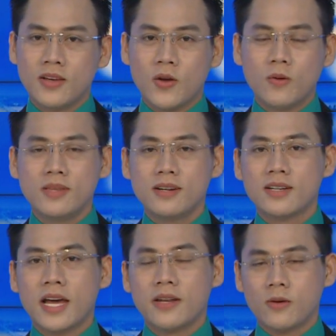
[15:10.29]
cũng như
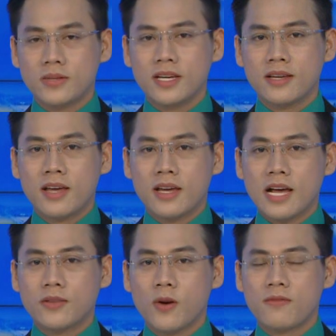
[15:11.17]
ngày đầu tiên
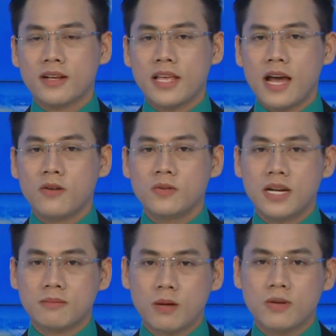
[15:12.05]
các chùa Phật giáo
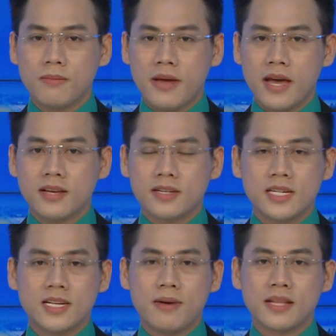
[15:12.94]
Nam Tông Khmer
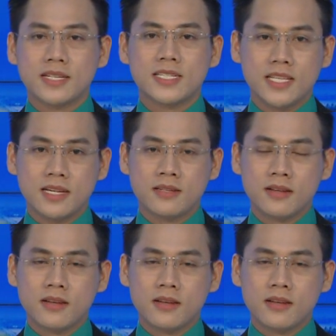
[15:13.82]
trên địa bàn tỉnh Trà Vinh.